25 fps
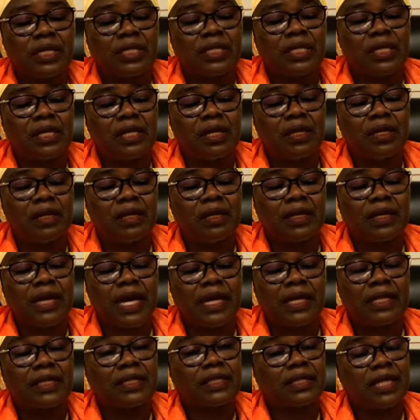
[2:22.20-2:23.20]
article
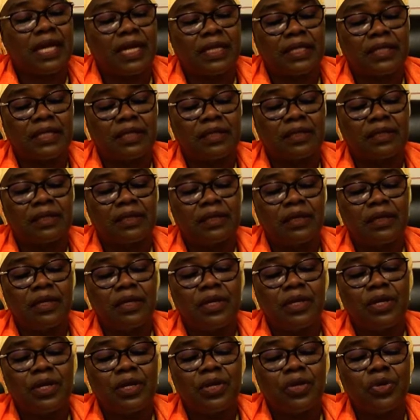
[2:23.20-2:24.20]
44
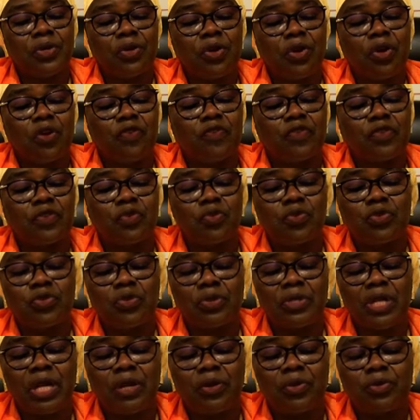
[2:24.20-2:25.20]
qui œuvre
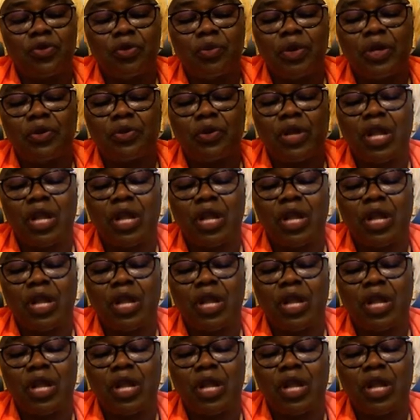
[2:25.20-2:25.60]
toujours dans le domaine